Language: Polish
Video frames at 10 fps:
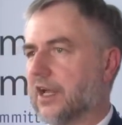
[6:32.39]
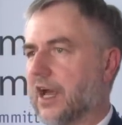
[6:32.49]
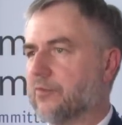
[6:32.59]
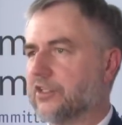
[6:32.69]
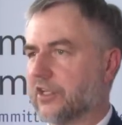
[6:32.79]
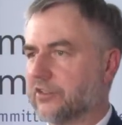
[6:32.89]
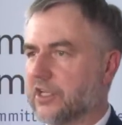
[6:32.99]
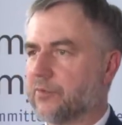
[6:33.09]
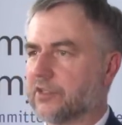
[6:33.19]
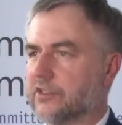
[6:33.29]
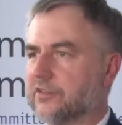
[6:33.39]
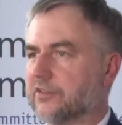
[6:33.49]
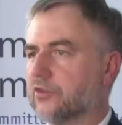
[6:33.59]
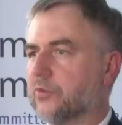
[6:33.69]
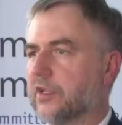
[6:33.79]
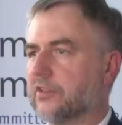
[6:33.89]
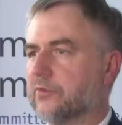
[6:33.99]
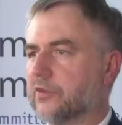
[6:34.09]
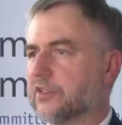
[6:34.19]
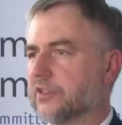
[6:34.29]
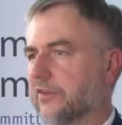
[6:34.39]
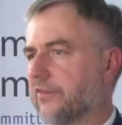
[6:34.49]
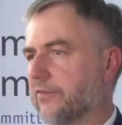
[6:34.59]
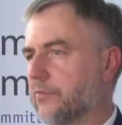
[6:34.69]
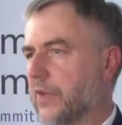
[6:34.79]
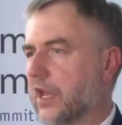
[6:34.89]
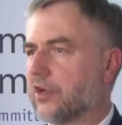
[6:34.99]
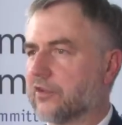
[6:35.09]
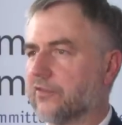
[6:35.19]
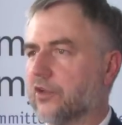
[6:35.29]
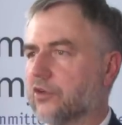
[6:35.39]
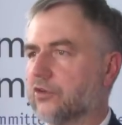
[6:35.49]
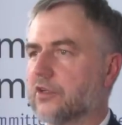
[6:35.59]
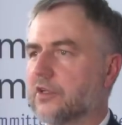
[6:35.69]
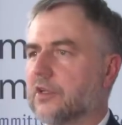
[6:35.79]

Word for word: aby sięgnęli po ten instrument i myślę, że w miarę rozwoju